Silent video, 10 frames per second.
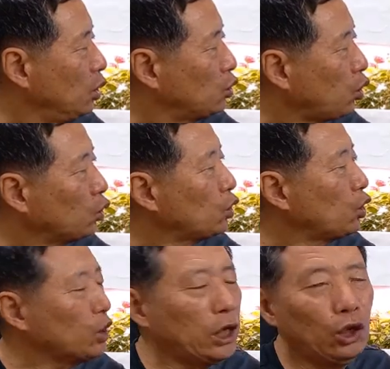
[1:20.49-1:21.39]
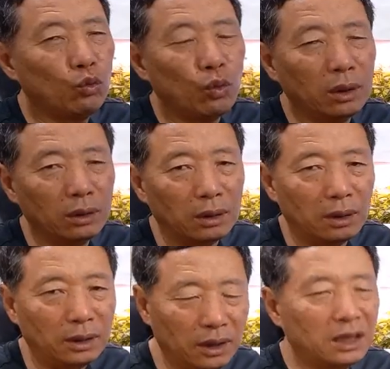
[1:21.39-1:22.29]
초성
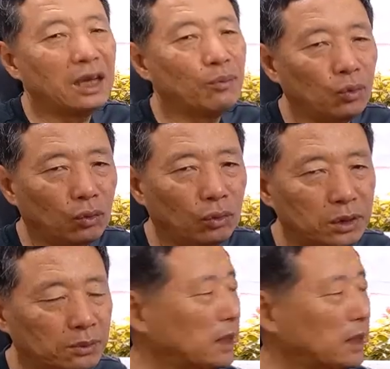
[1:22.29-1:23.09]
일권 이렇게 부르고 있습니다.